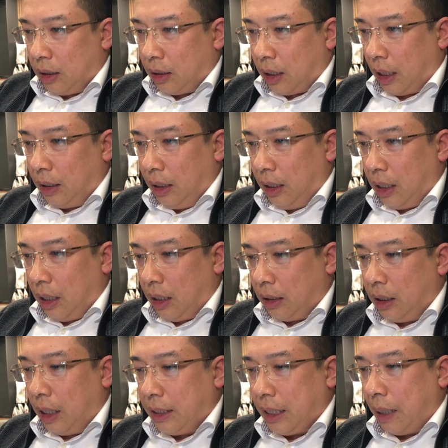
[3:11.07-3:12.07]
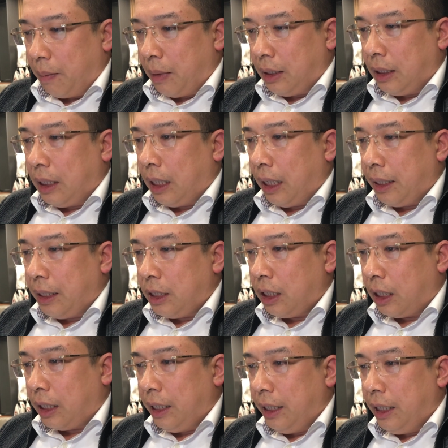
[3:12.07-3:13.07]
thế thì ờ, thưa anh chị em là như thế này
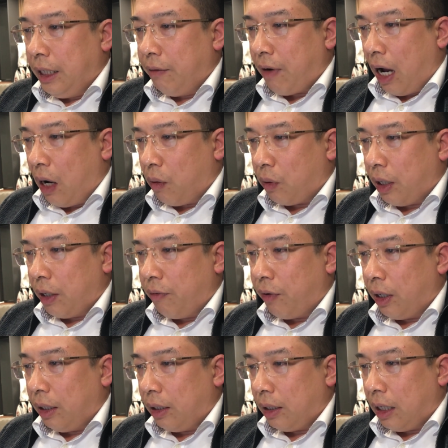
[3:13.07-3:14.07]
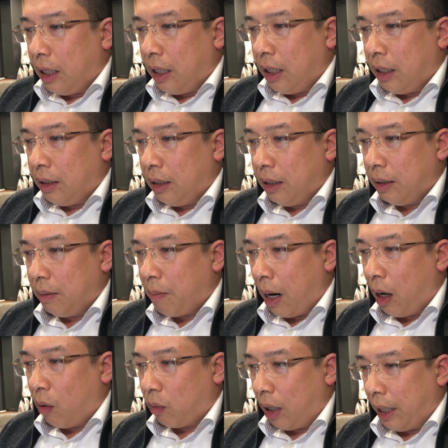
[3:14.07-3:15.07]
trước khi đi vào cái phần
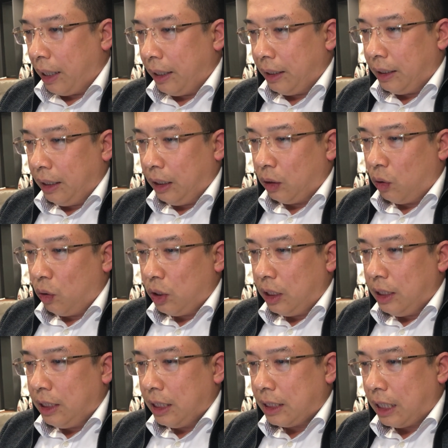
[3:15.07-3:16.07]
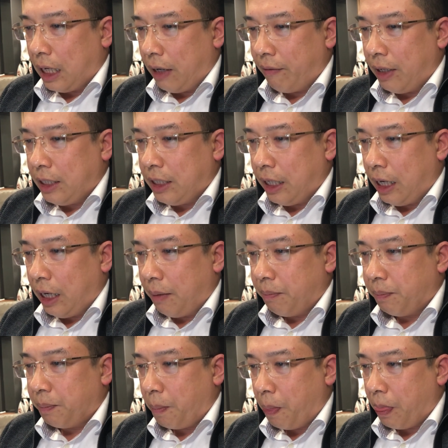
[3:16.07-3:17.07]
bài học này thì tôi xin chia sẻ với anh chị
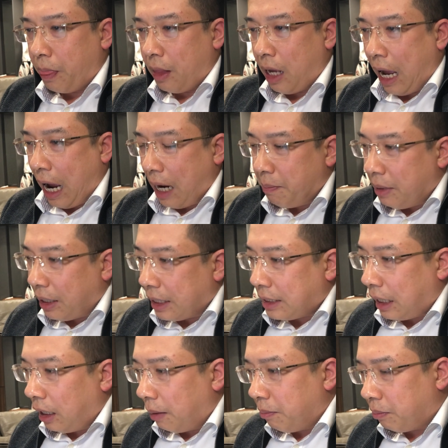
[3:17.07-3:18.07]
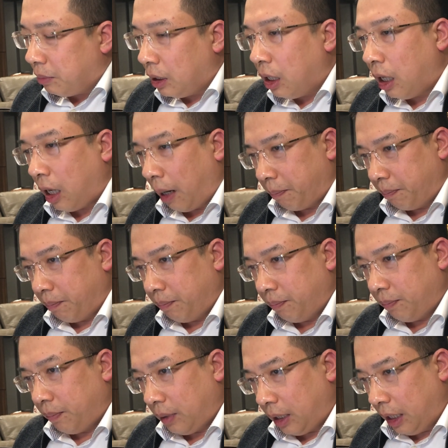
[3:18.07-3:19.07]
em hai 20 cái sai lầm thường gặp
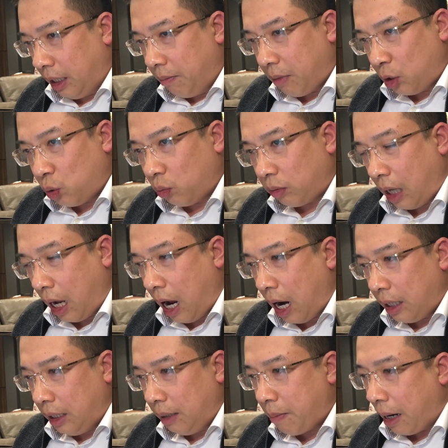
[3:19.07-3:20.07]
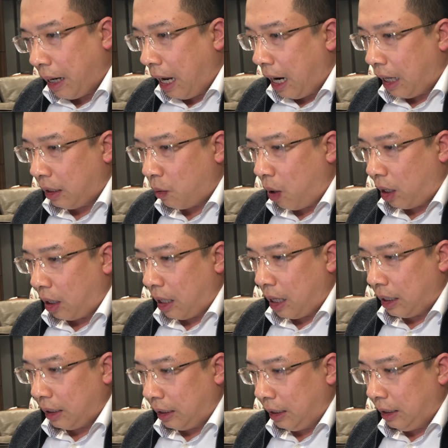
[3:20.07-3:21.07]
khi mà chúng ta đi bán hàng hoặc
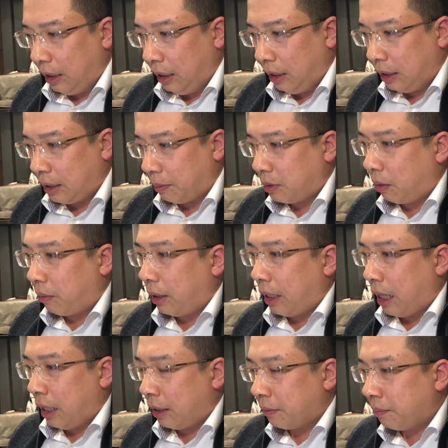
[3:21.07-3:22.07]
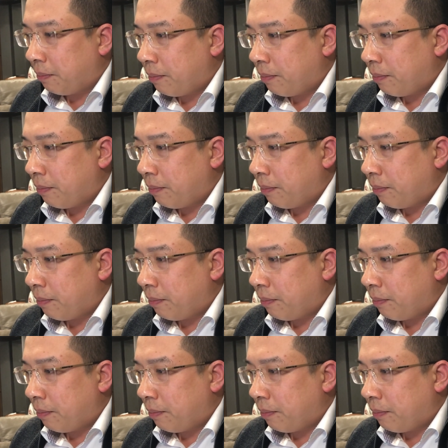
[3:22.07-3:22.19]
là khi đi chăm sóc khách hàng